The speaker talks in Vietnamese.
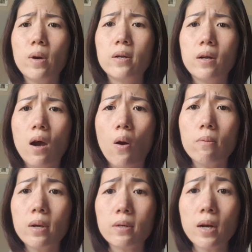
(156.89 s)
mình nó
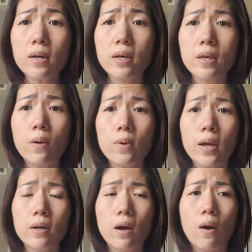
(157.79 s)
hỏi mình rất là nhiều
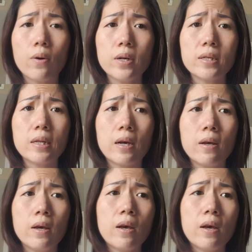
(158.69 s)
nghe nó hỏi là à,